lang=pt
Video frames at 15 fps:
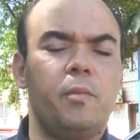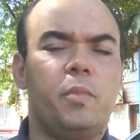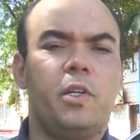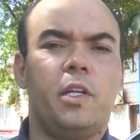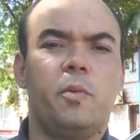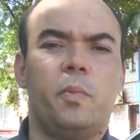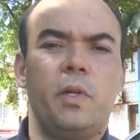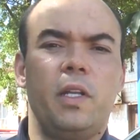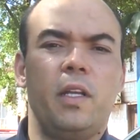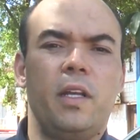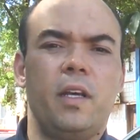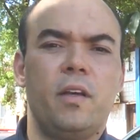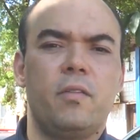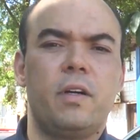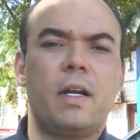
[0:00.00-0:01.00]
empinando
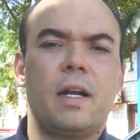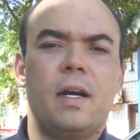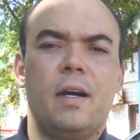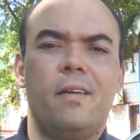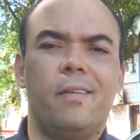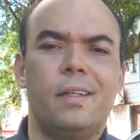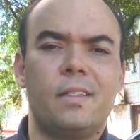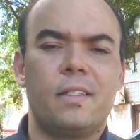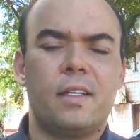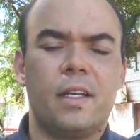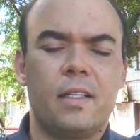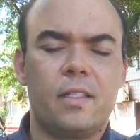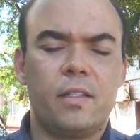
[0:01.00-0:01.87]
pneu, grau, etc.